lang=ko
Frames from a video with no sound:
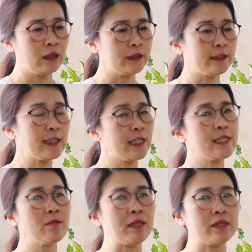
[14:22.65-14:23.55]

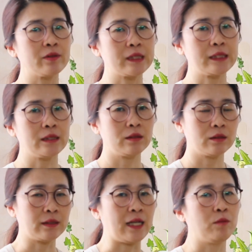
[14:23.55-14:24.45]
시작하자마자 사실은
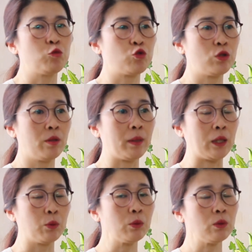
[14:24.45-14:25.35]
그 다음 주에
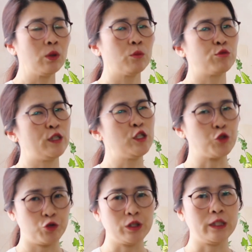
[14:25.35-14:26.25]
바로
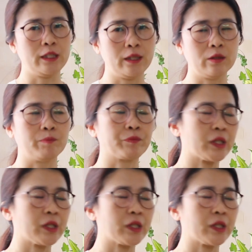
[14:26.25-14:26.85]
부활주일이에요.